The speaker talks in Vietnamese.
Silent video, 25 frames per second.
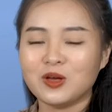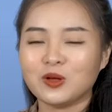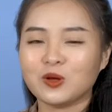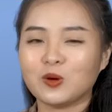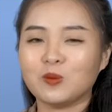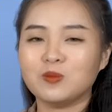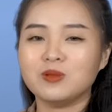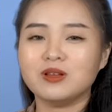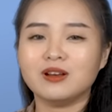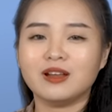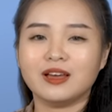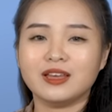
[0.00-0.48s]

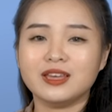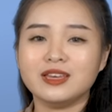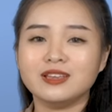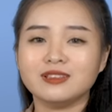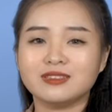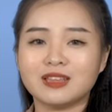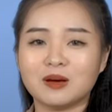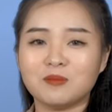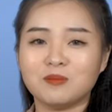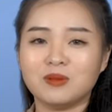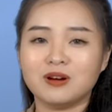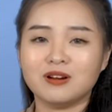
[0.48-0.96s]
cũng như là
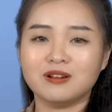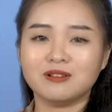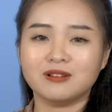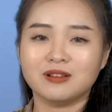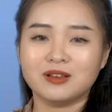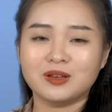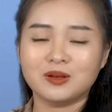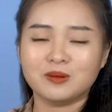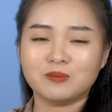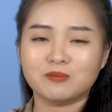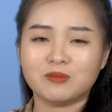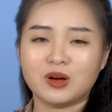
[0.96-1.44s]
yên tâm hơn
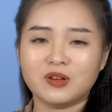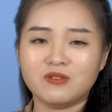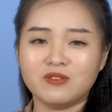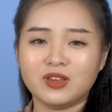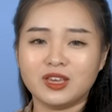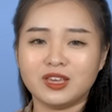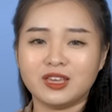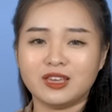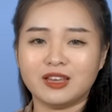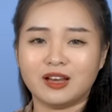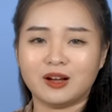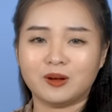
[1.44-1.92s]
bởi
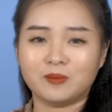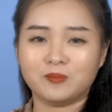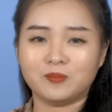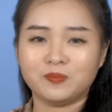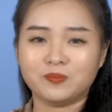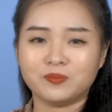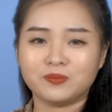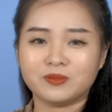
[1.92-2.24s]
vì à,